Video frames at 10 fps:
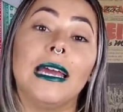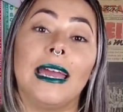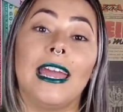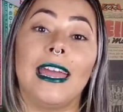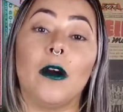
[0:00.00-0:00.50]

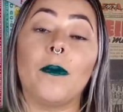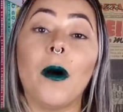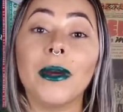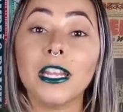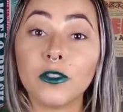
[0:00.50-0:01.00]
É, o
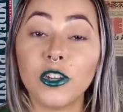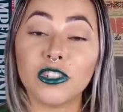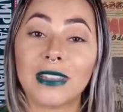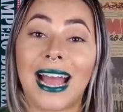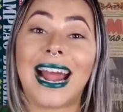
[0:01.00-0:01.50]
Palmeiras foi
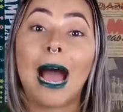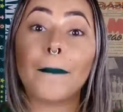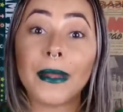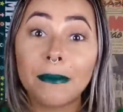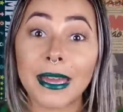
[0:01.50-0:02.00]
chutar a
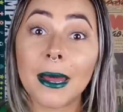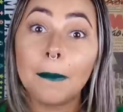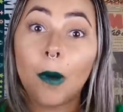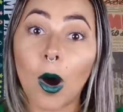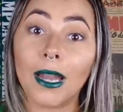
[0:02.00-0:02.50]
primeira
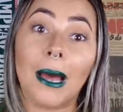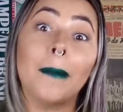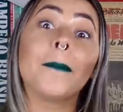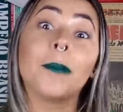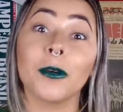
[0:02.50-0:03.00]

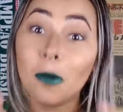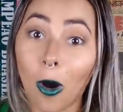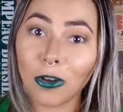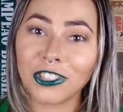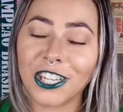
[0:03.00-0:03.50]
bola pro
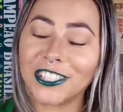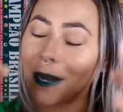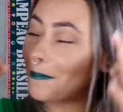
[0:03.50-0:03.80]
gol, gente.